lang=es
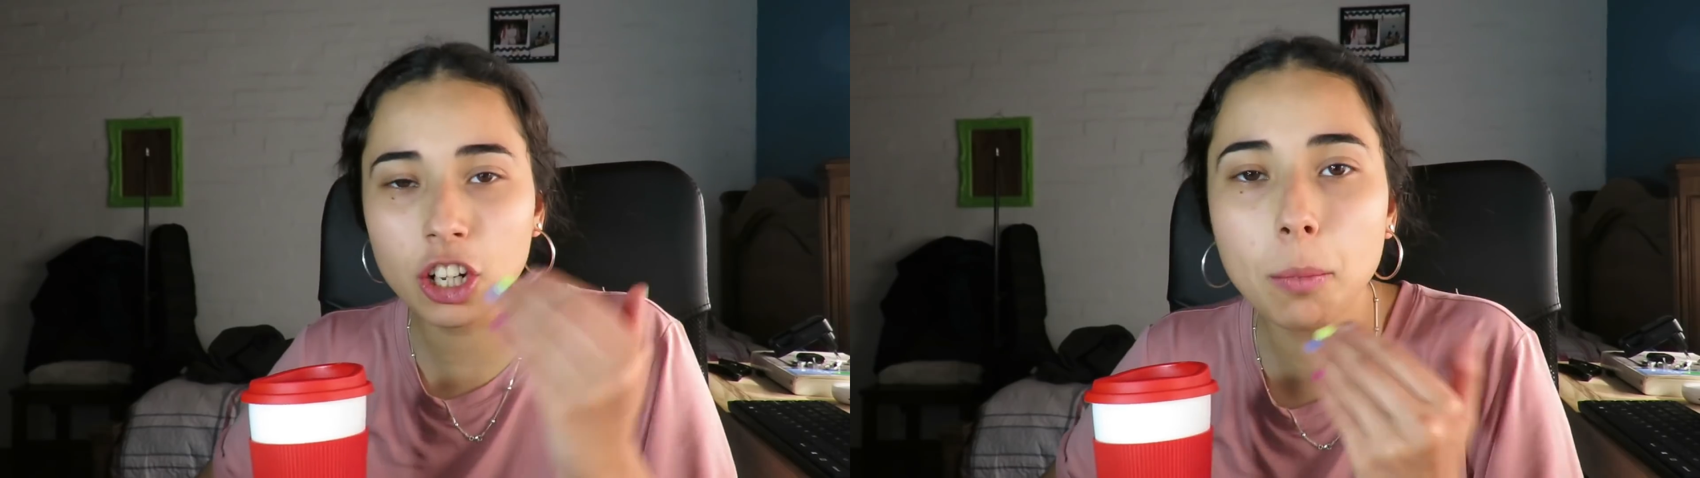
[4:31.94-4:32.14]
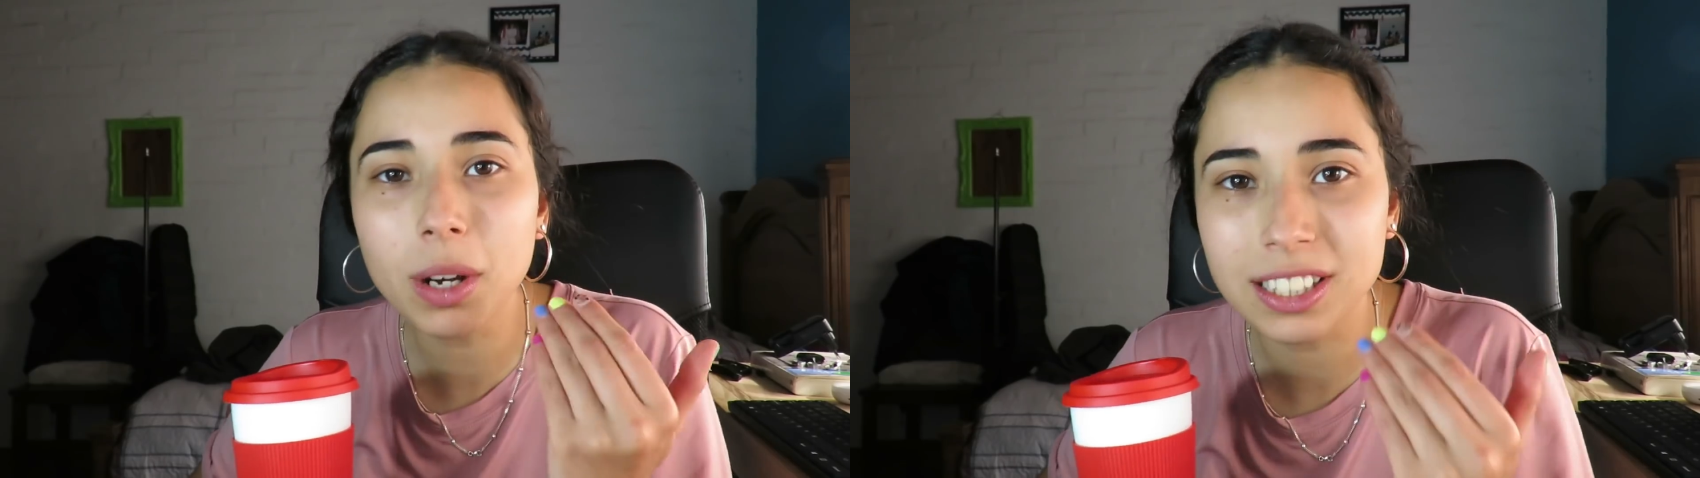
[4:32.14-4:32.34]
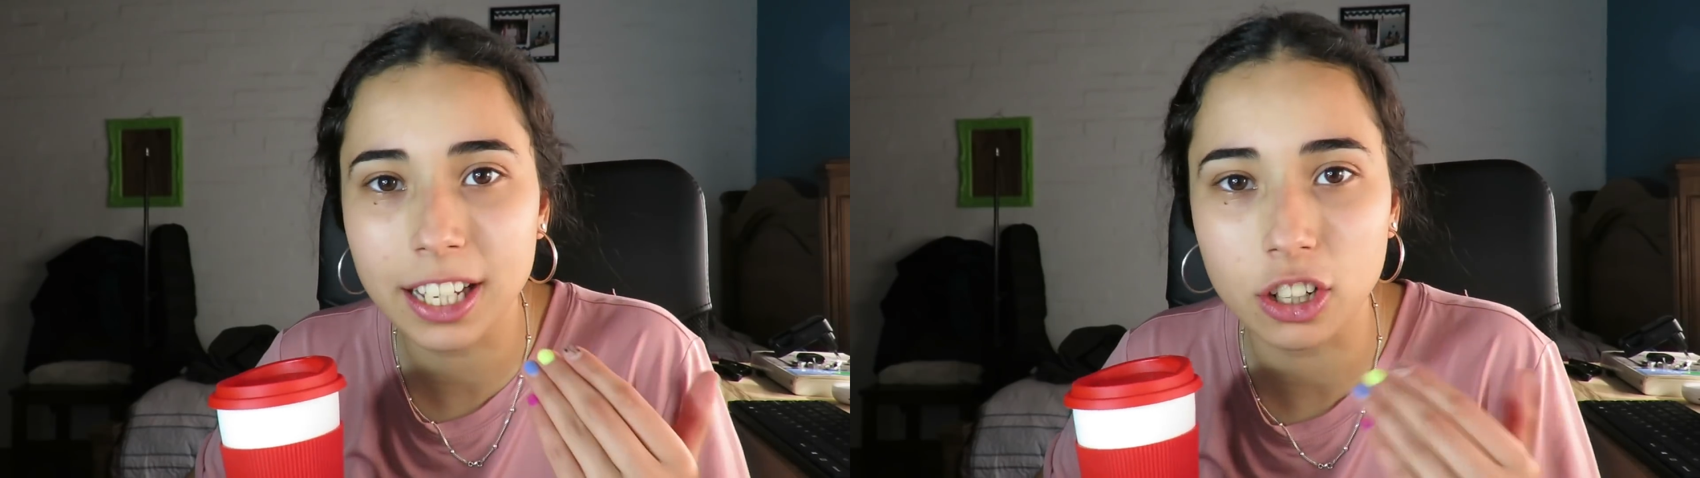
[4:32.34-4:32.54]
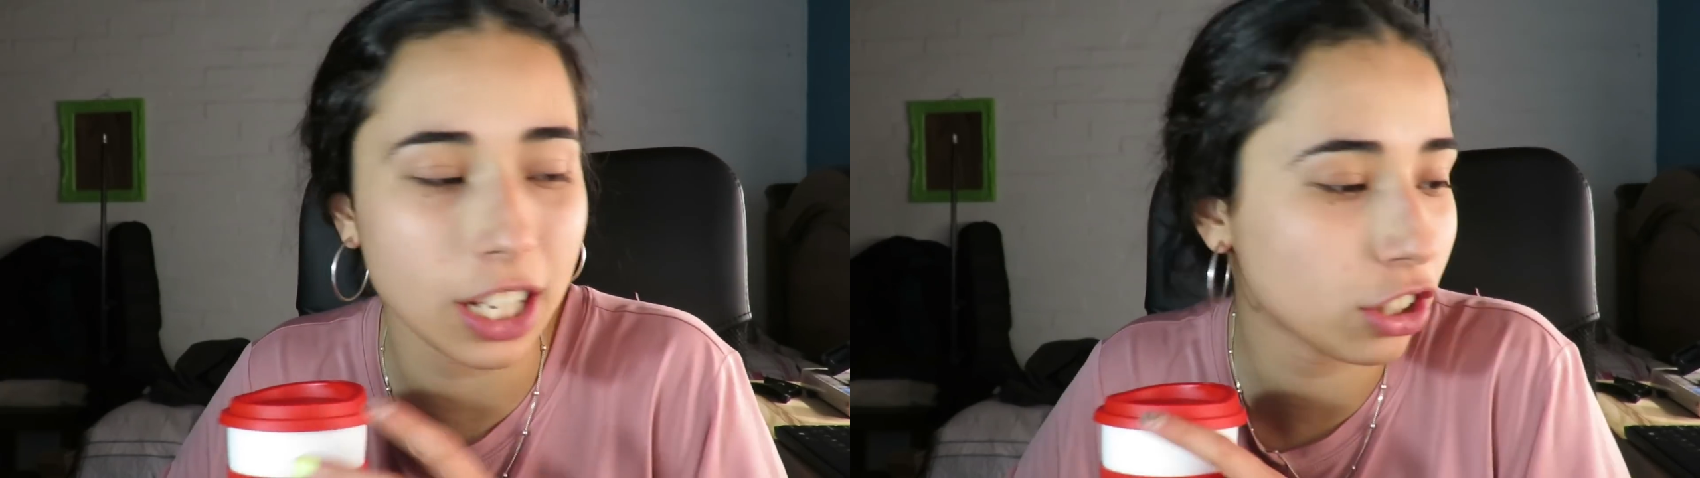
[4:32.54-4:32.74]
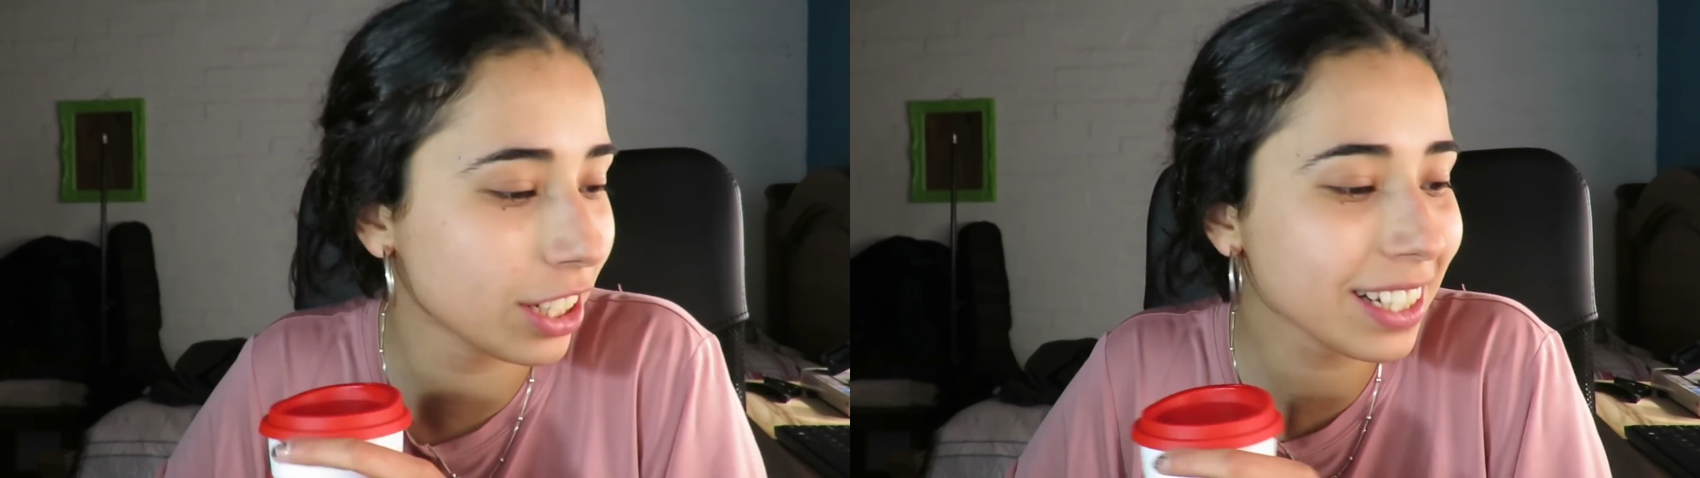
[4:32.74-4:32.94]
Es que no puede ser, o
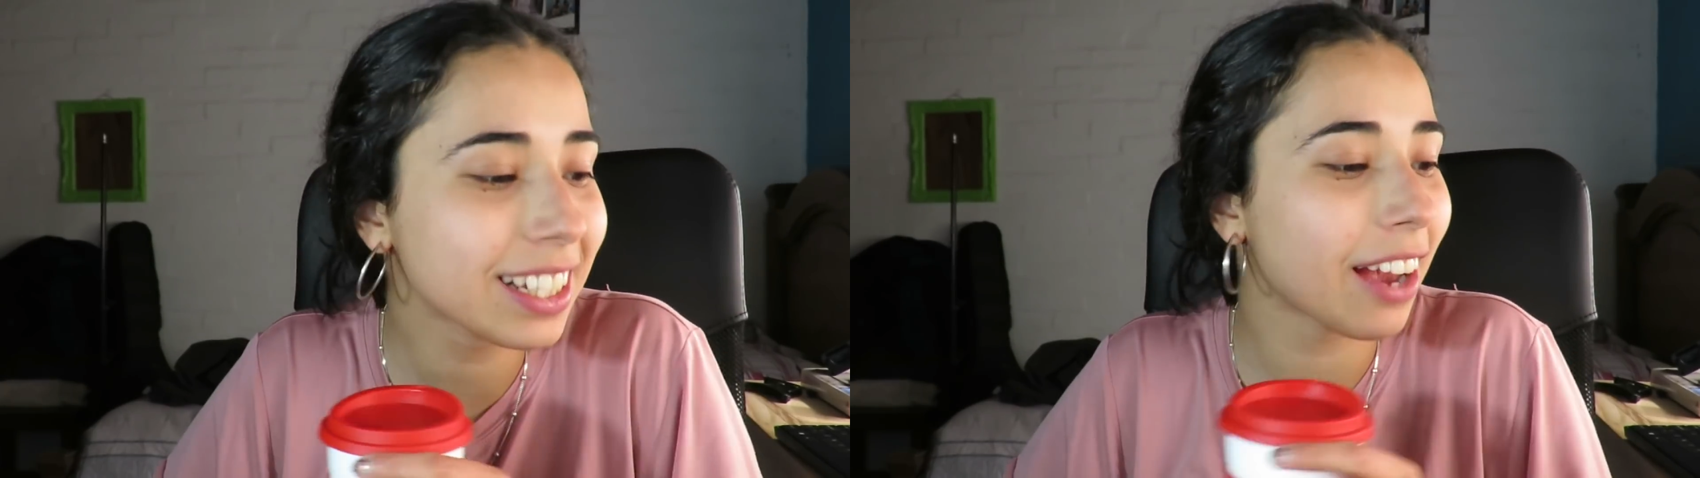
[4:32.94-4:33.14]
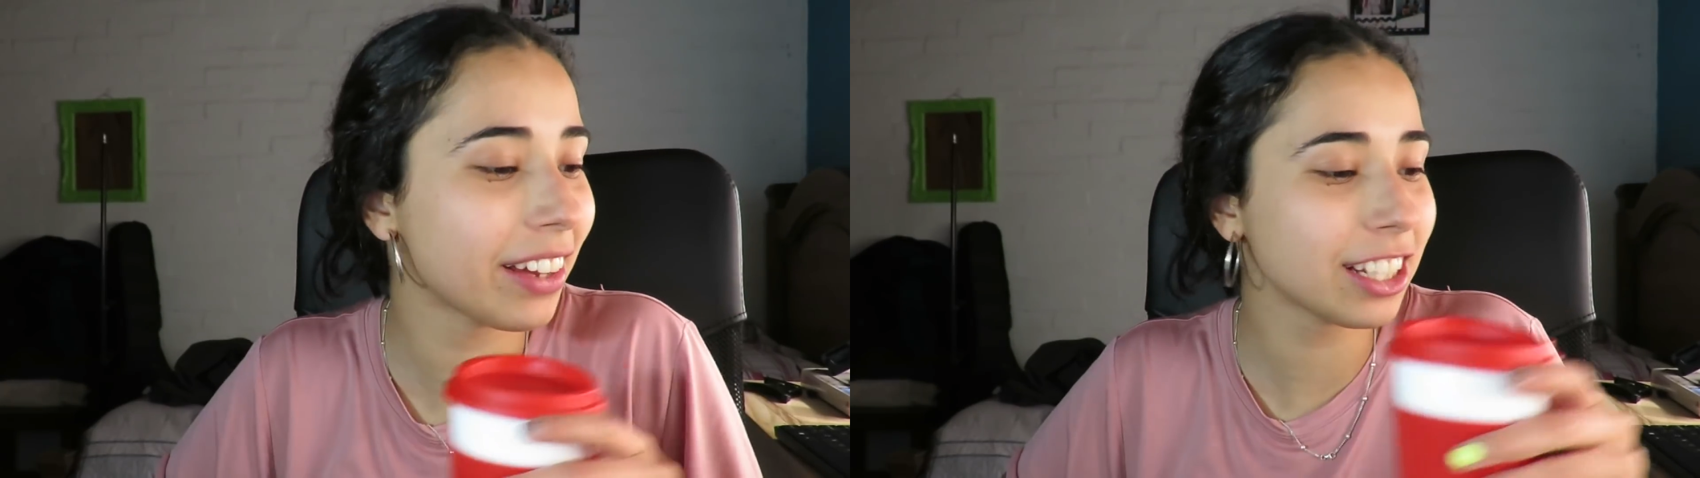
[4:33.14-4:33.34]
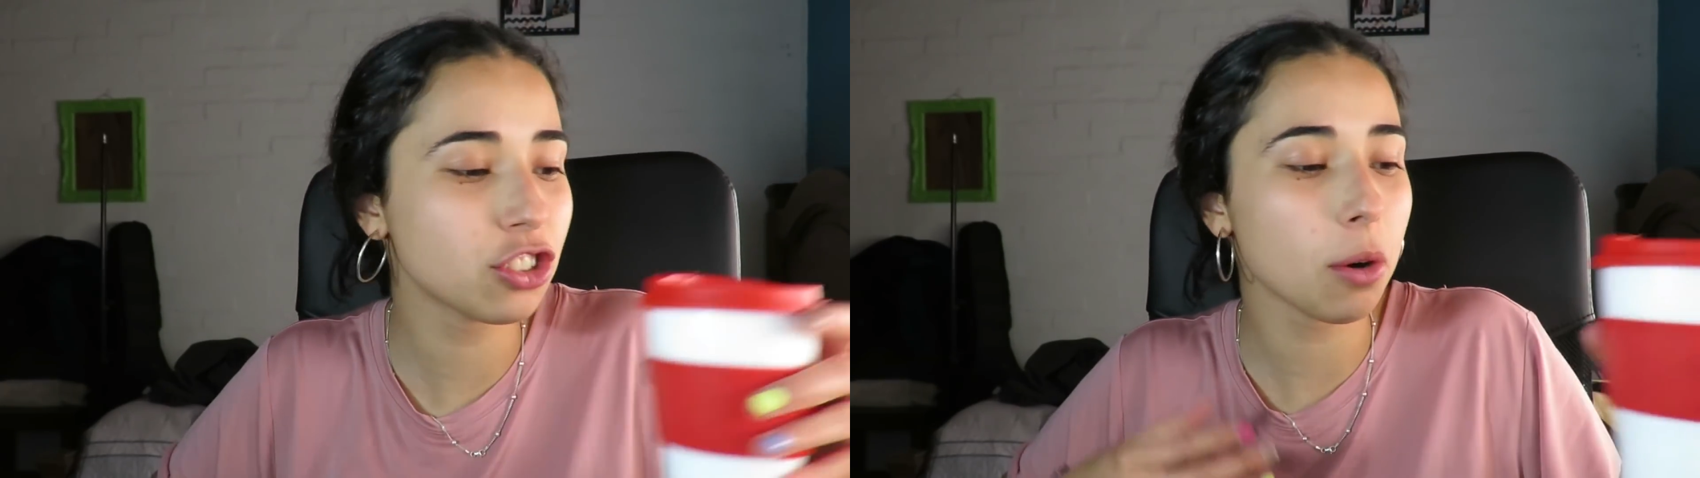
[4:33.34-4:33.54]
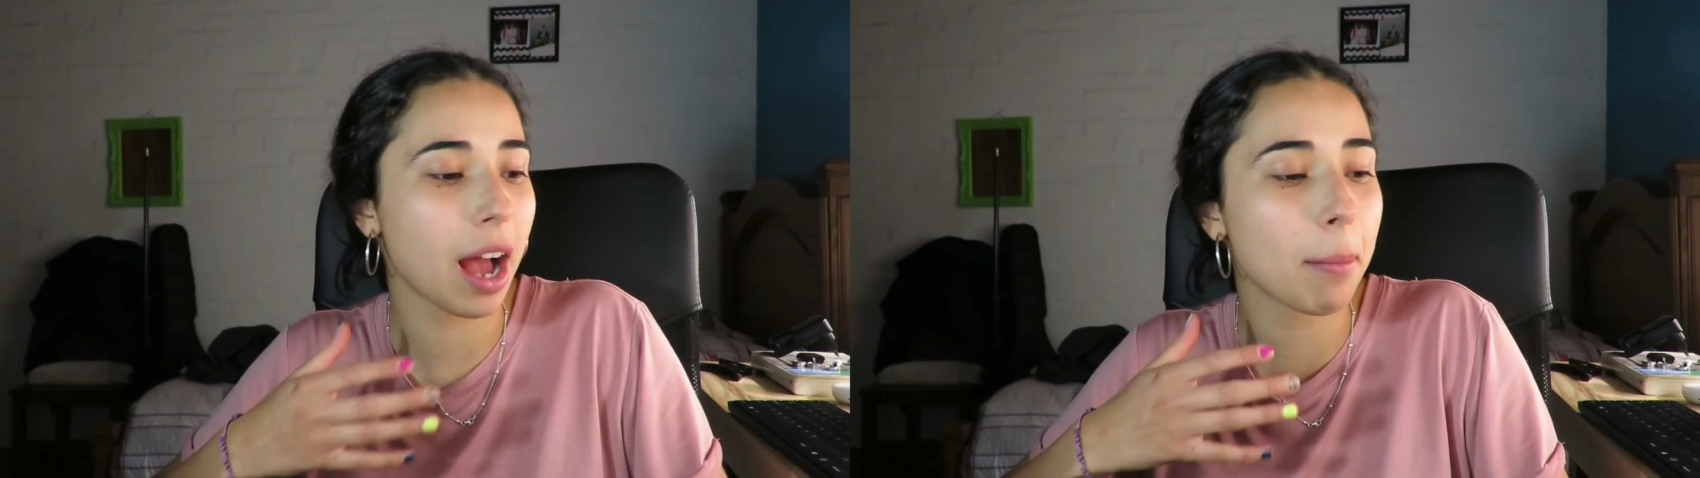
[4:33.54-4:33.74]
sea, lo tienen que haber hecho